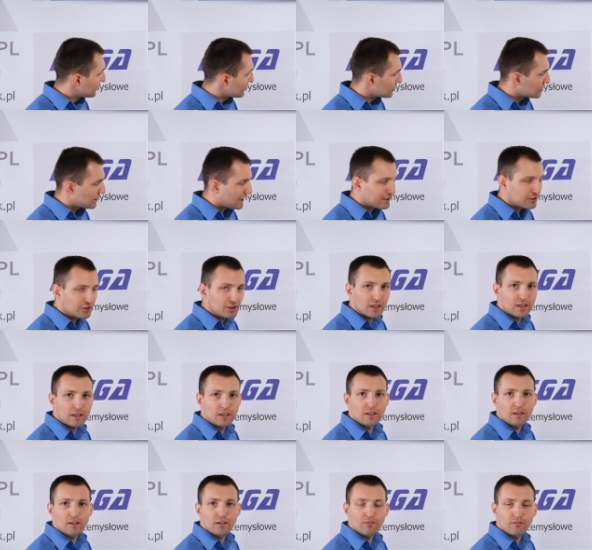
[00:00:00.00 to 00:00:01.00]

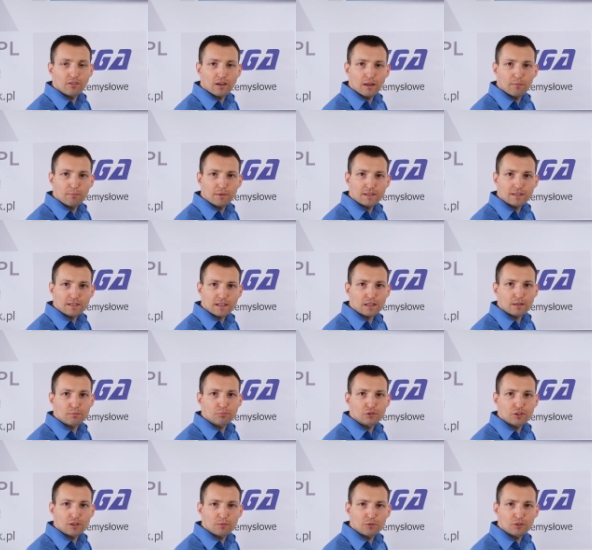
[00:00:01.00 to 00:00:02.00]
rzadziej w elementach
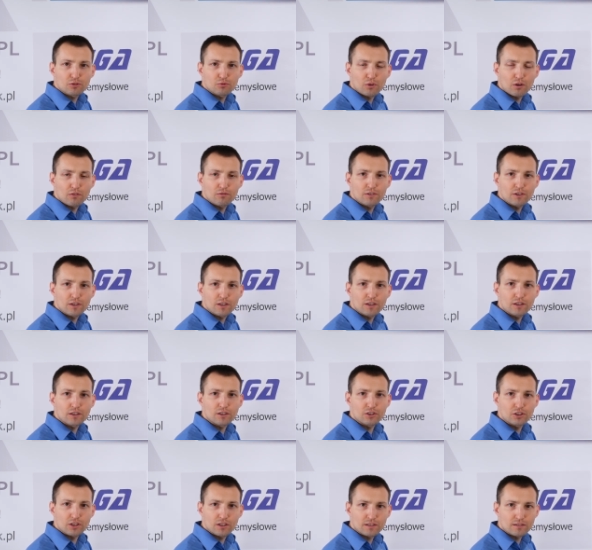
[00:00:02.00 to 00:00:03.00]
przemysłowych,
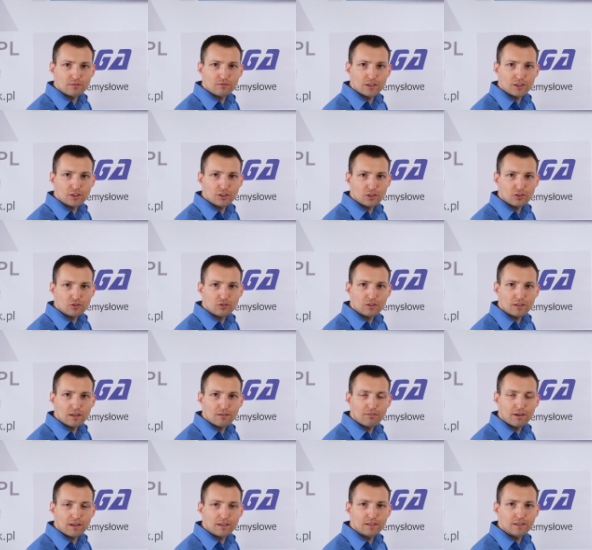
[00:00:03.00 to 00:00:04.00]
gdzie jest właśnie
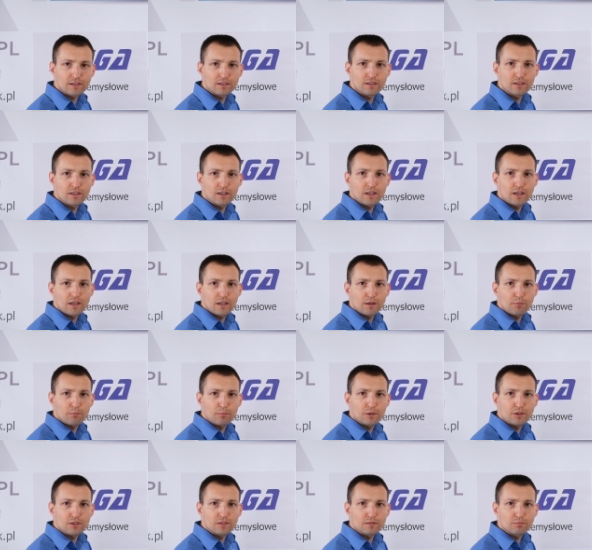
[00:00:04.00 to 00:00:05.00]
dodawany,
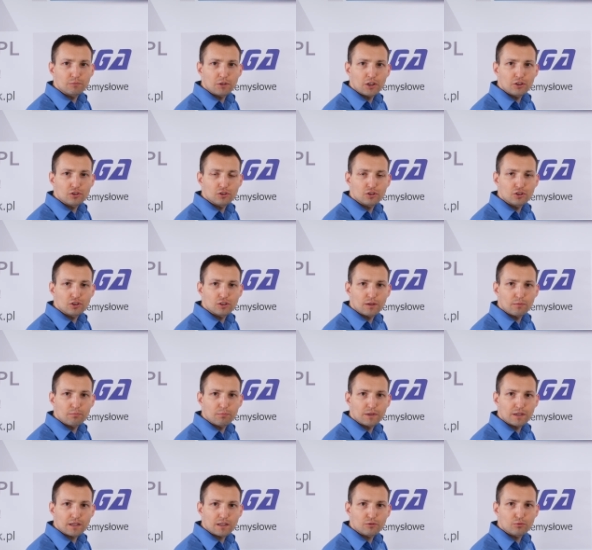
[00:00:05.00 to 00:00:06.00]
by zmniejszyć
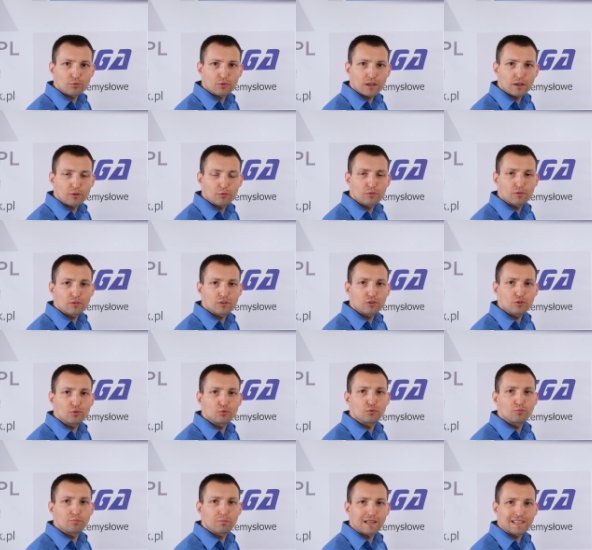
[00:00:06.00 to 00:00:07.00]
temperaturę i
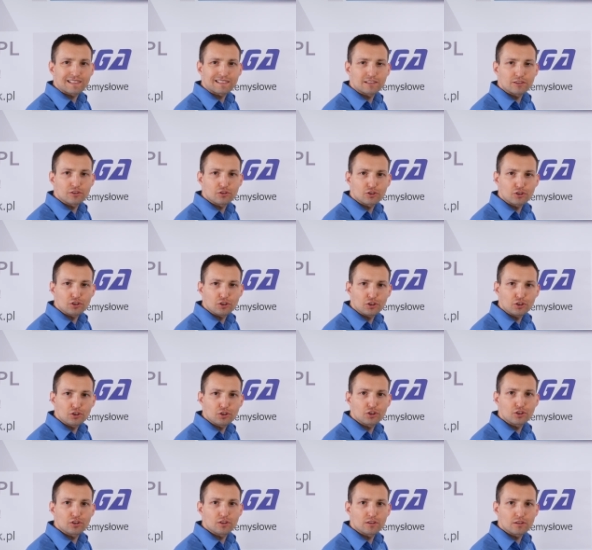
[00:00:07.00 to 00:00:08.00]

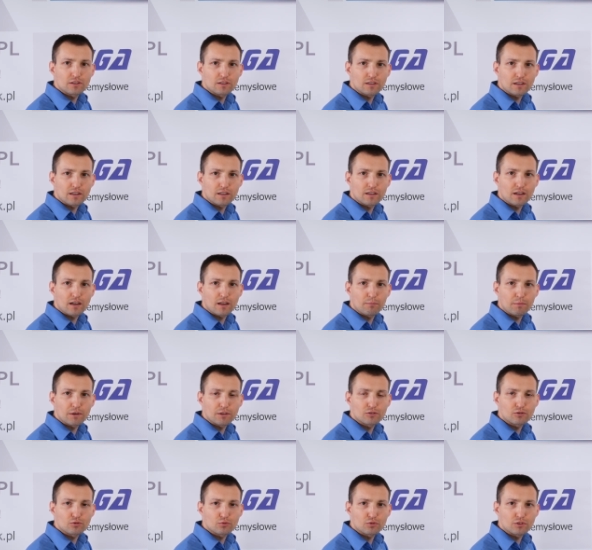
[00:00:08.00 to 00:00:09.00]
uplastycznić ten
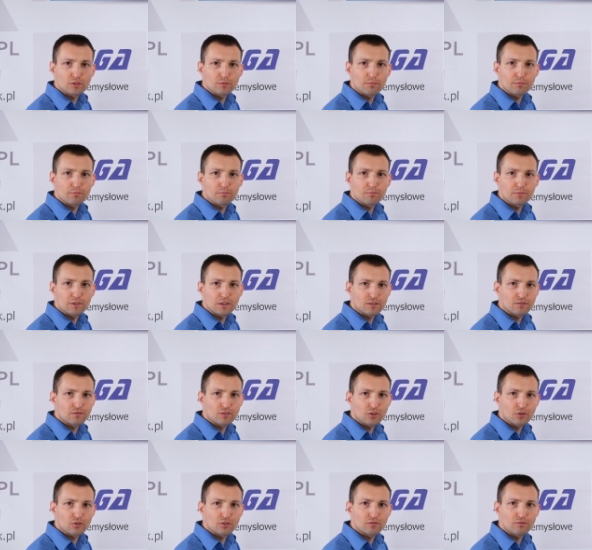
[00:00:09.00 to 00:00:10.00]
element, którym jest
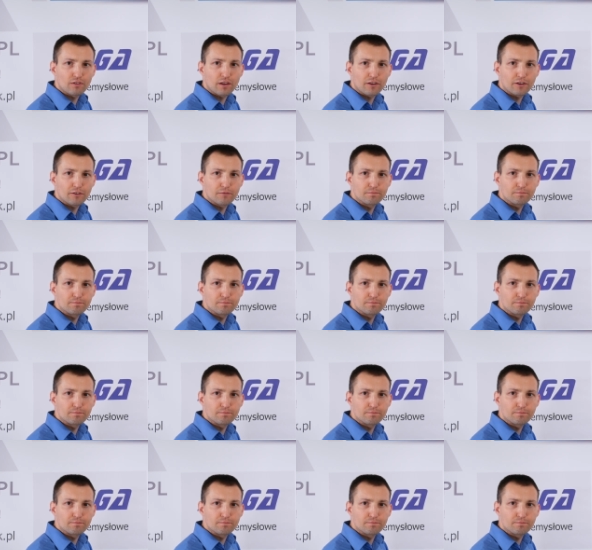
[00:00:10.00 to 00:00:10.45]
wykonywany.